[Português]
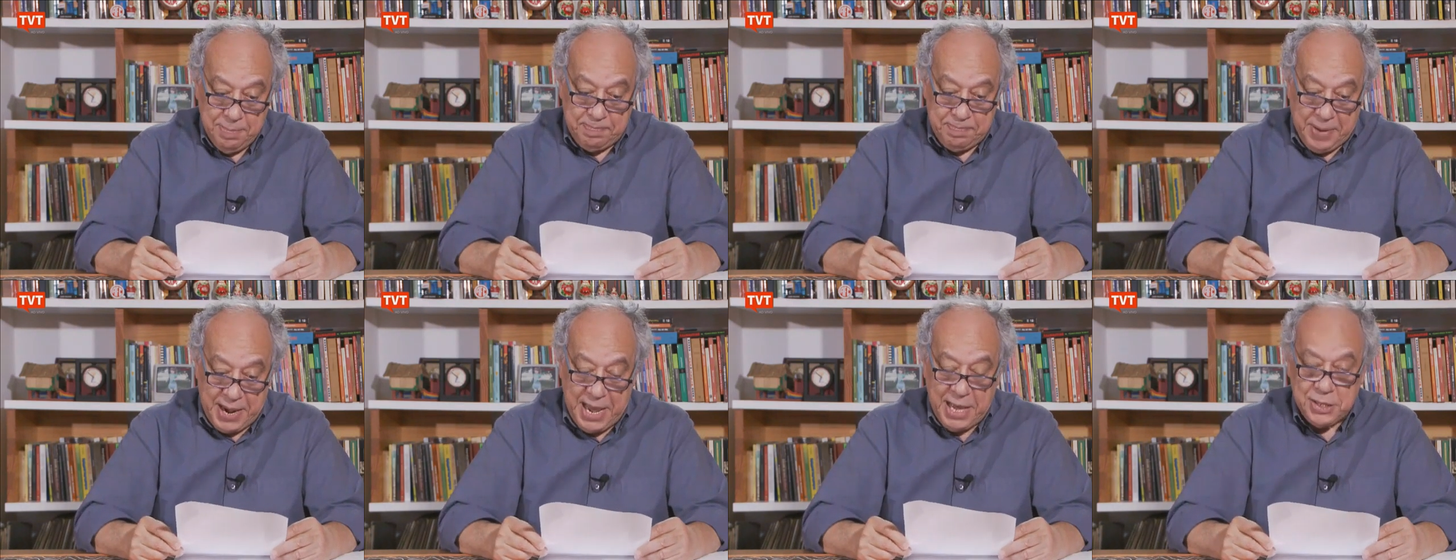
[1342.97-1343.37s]

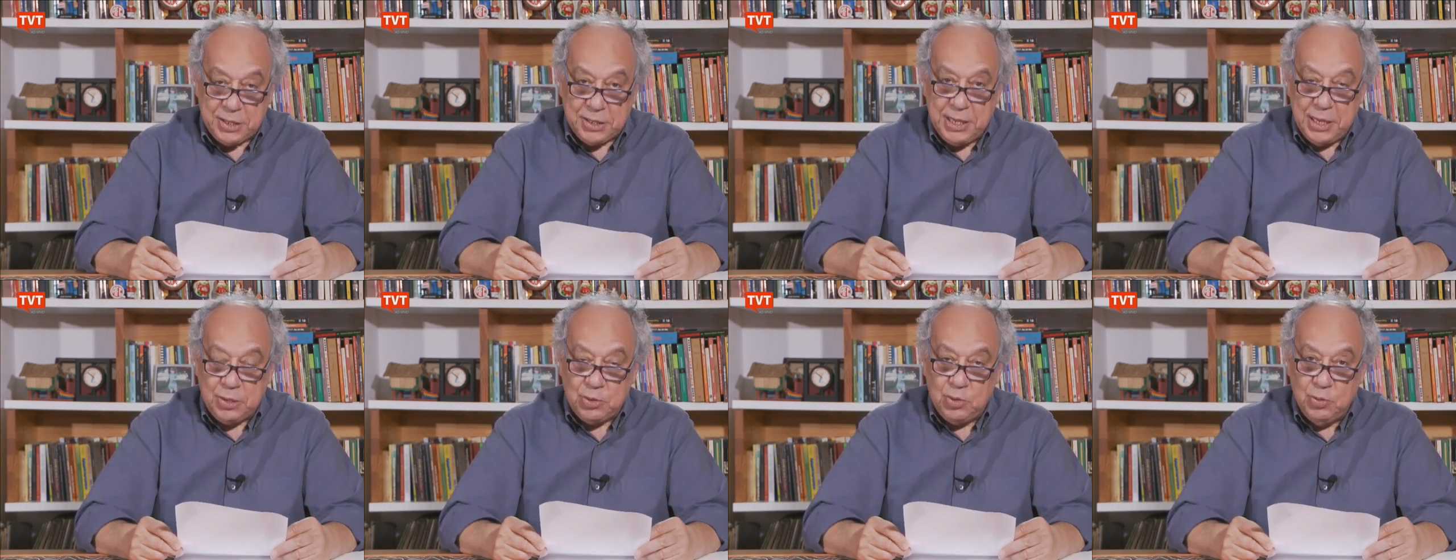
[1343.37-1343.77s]

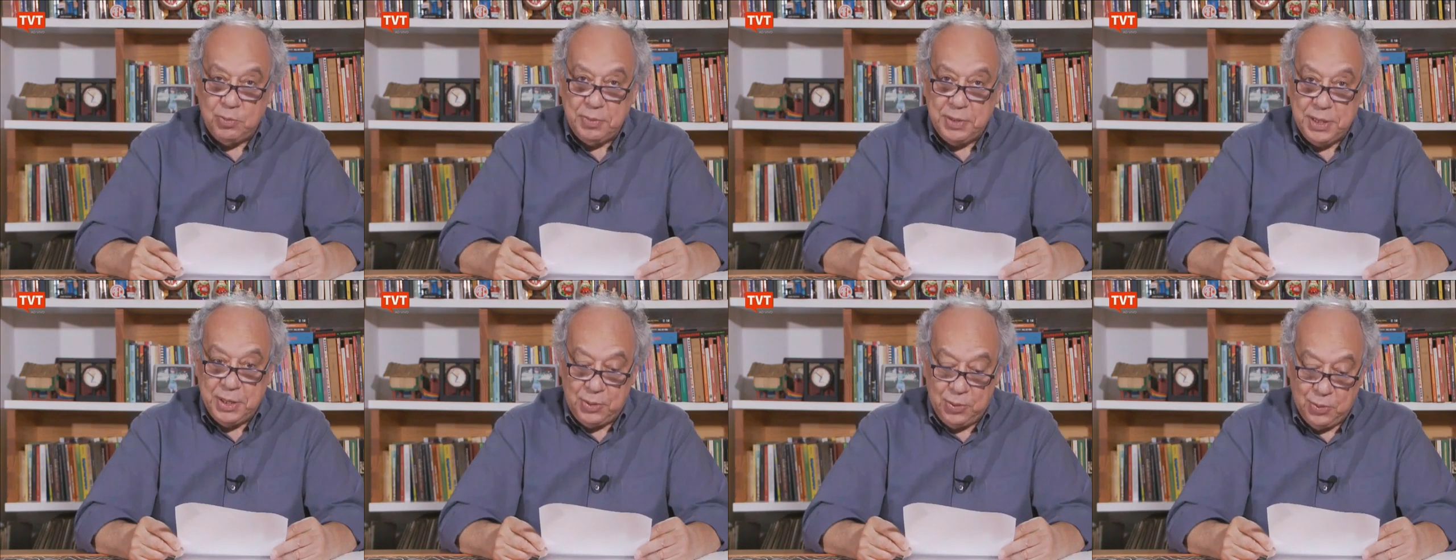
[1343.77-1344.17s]
Prestes a
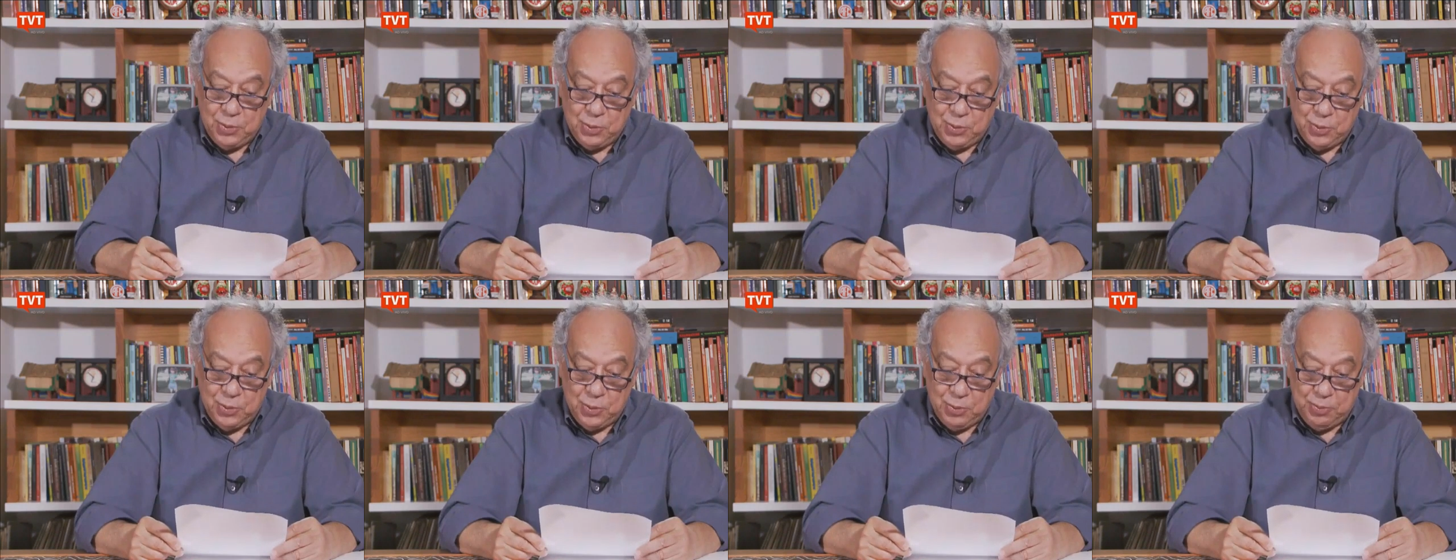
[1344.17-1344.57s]
assumir
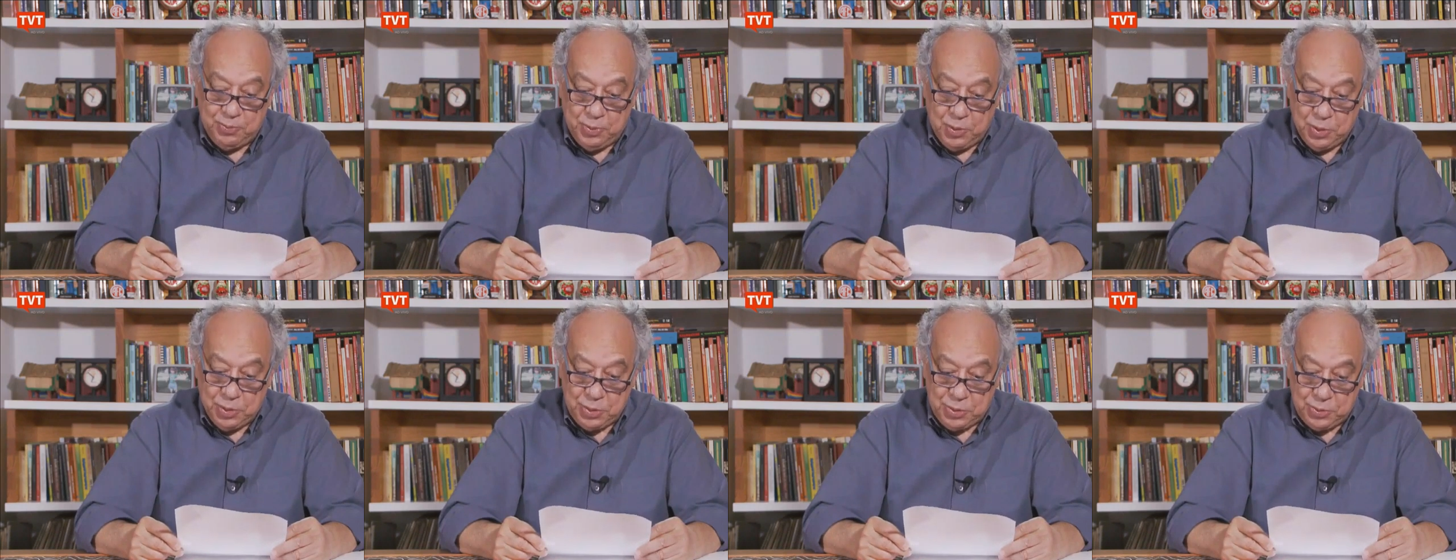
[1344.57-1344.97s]
o, o
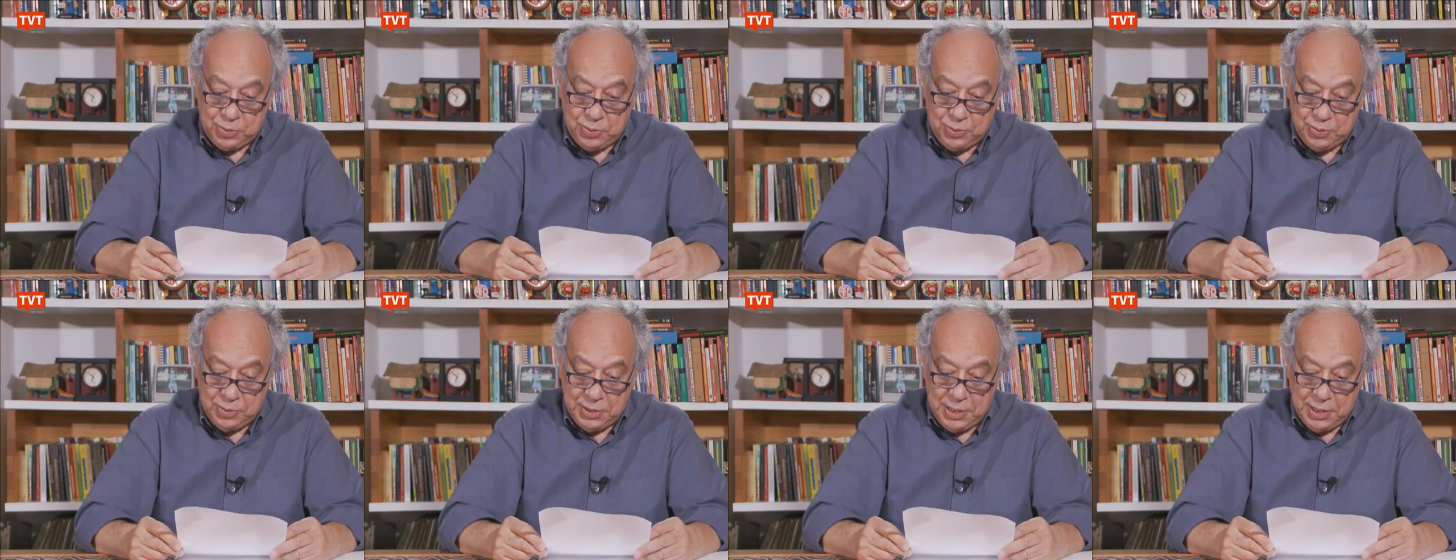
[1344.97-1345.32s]
posto,